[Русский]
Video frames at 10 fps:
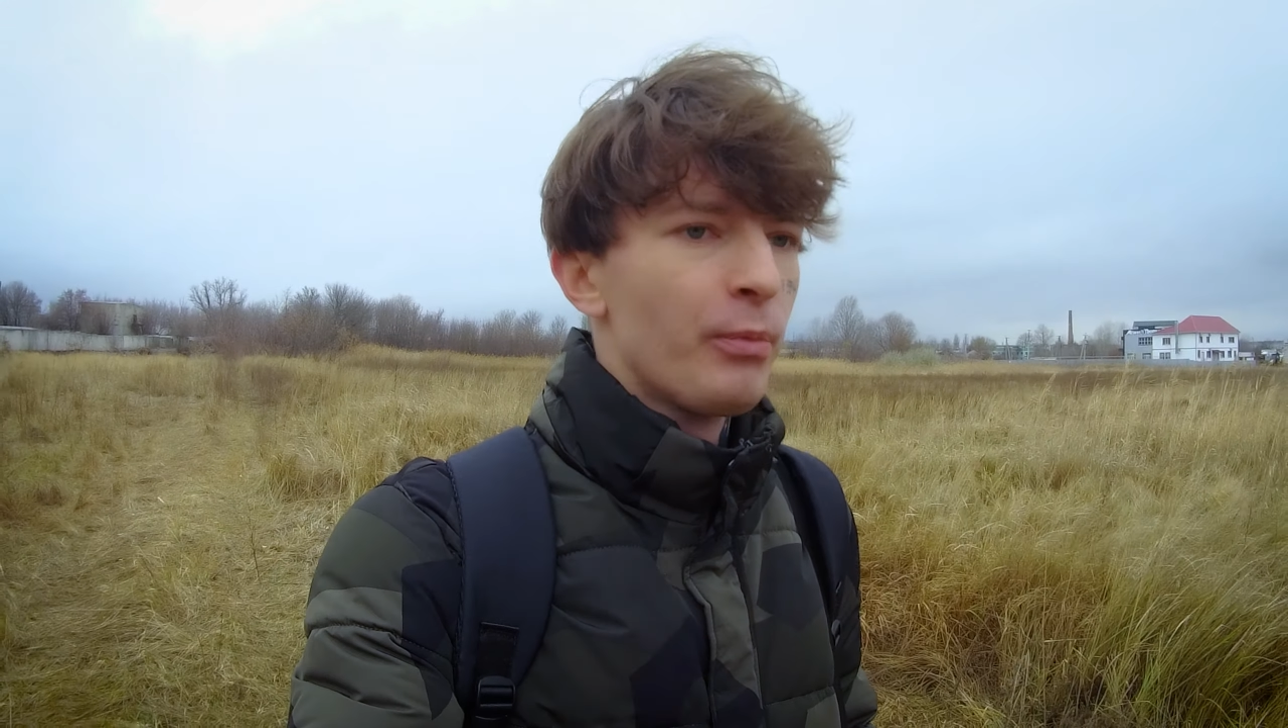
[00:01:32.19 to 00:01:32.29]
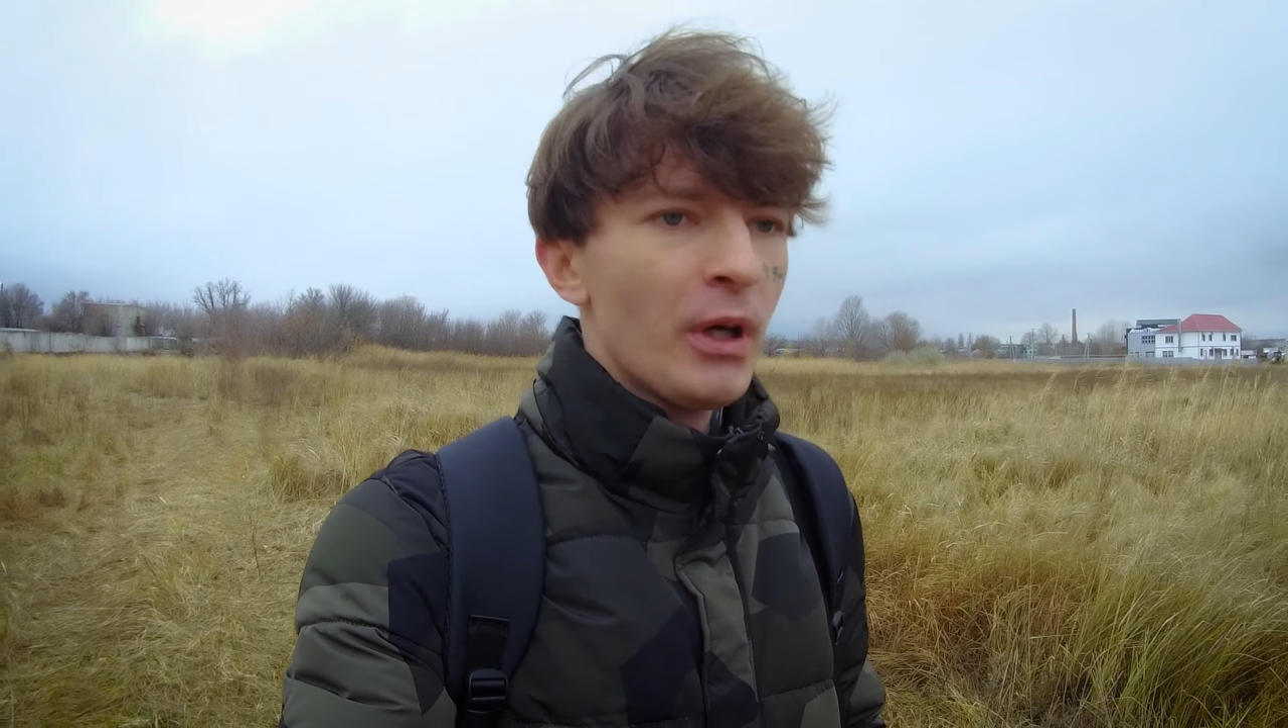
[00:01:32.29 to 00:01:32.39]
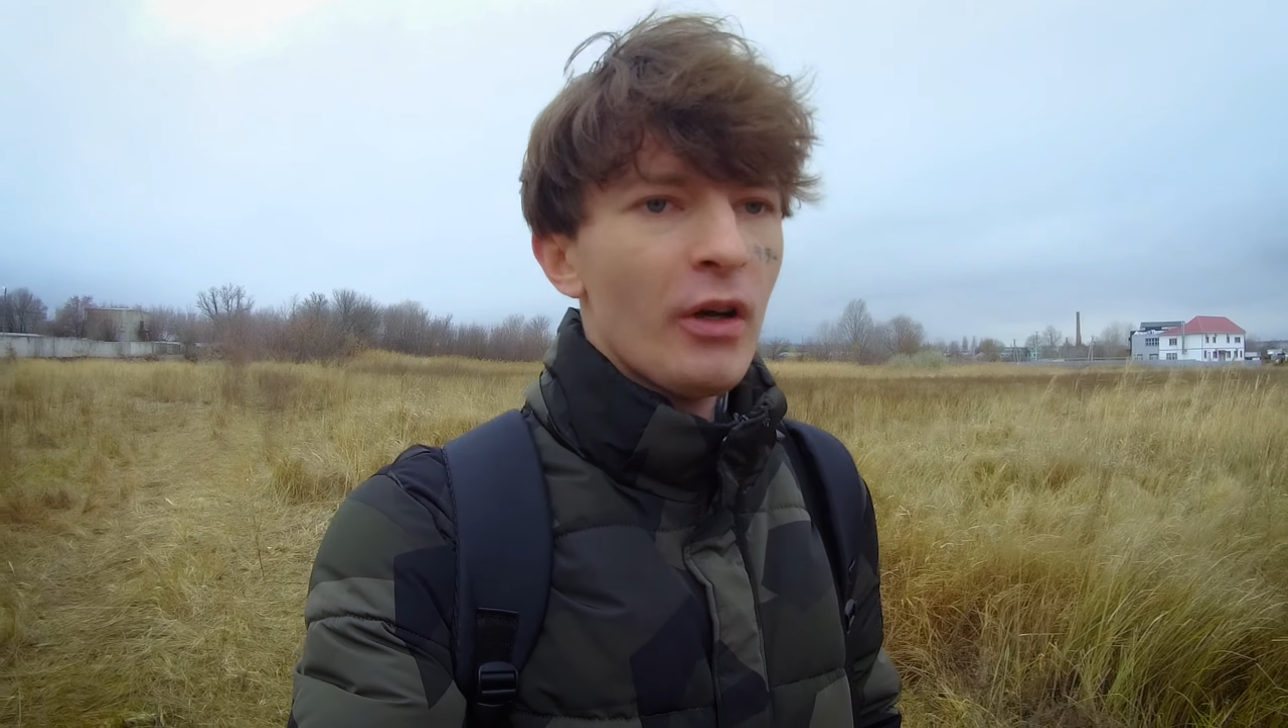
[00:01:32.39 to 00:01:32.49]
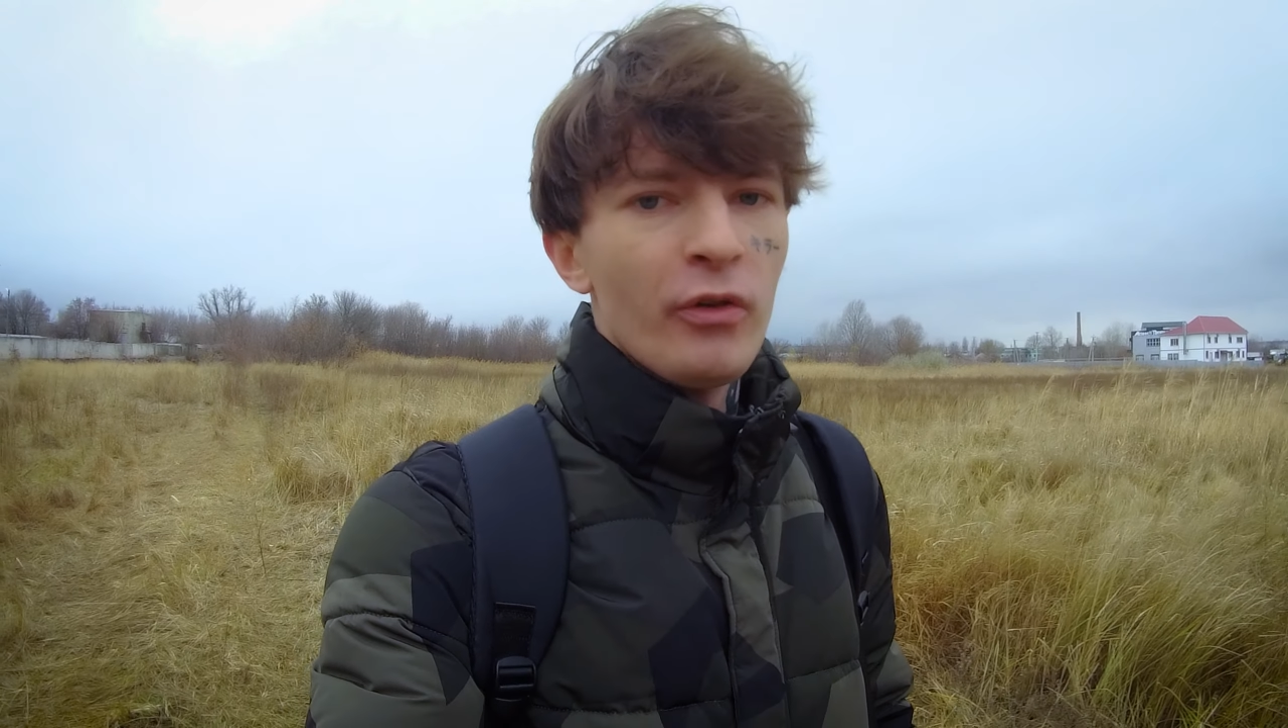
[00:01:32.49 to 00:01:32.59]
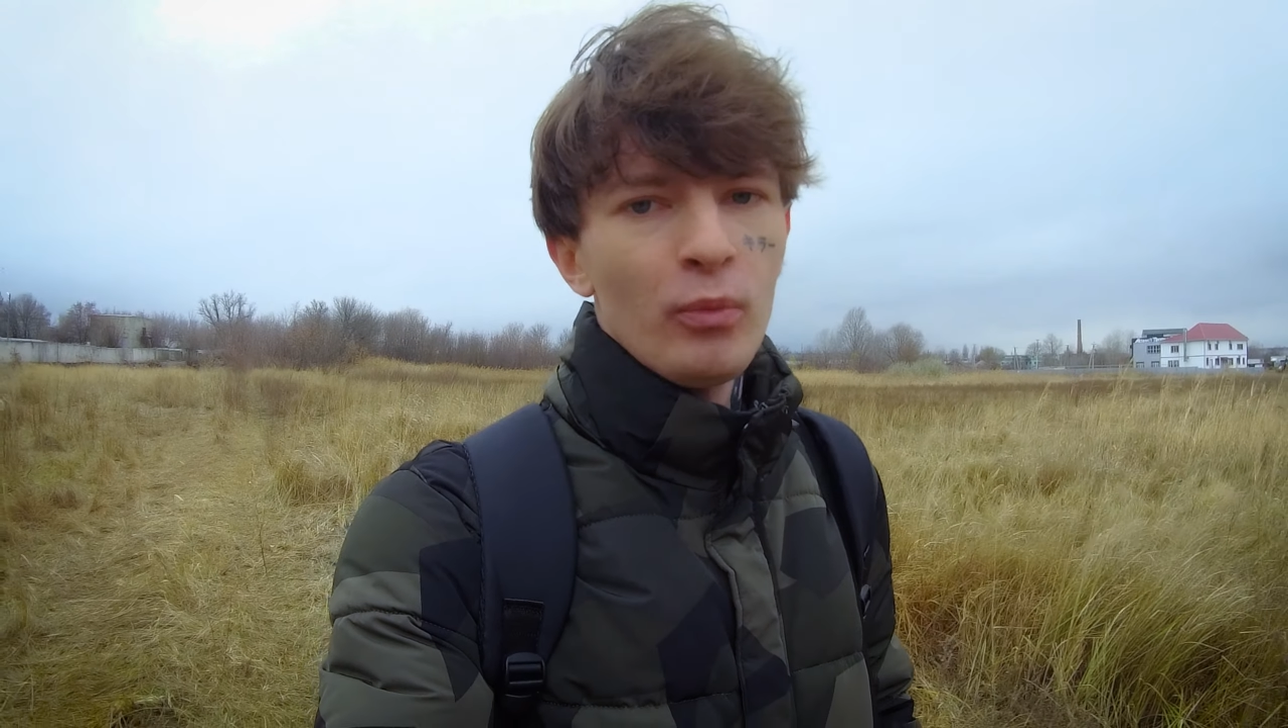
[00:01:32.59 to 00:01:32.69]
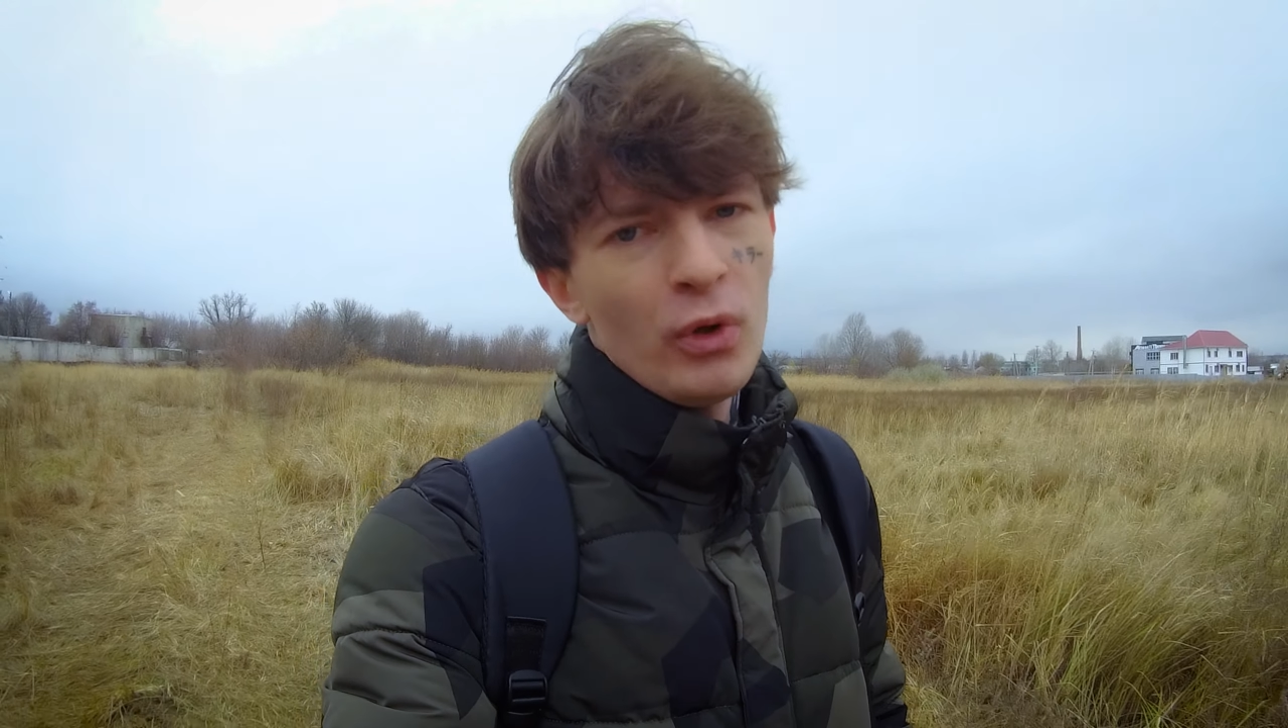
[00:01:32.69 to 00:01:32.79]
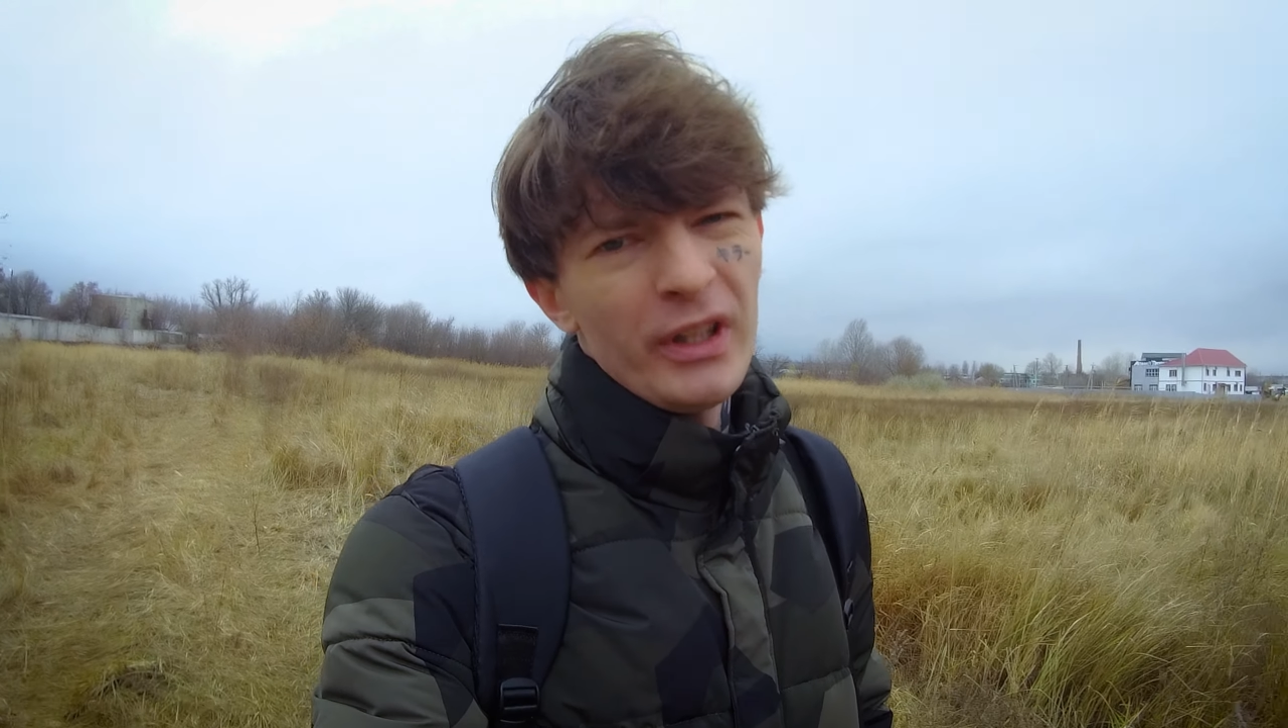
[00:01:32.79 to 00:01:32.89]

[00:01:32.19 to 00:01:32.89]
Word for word: по разуму,